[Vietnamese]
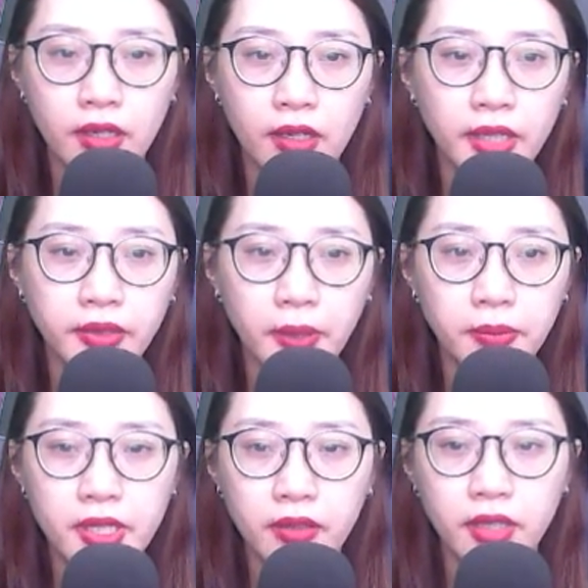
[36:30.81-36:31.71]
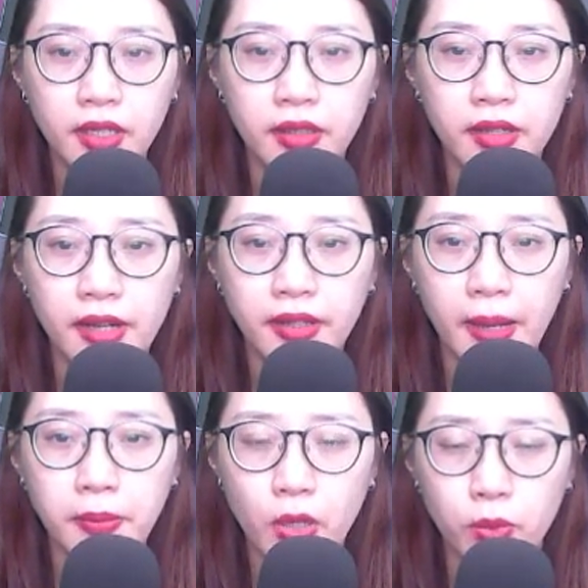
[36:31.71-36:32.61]
Lấy tấm chân tình để
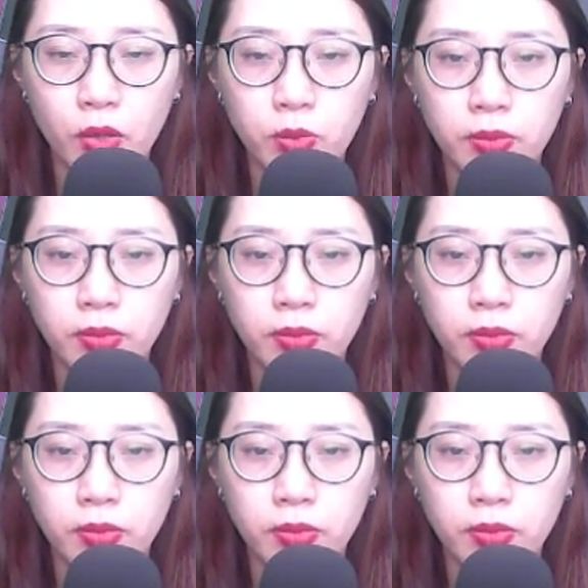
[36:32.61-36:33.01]
cảm động ông.